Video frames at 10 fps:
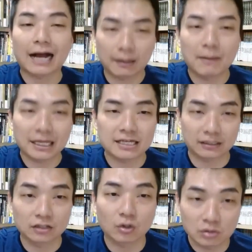阿玛
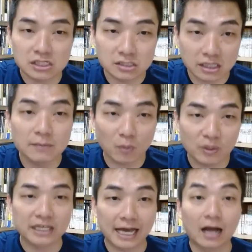讲的东西是一
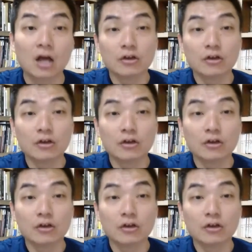模一样？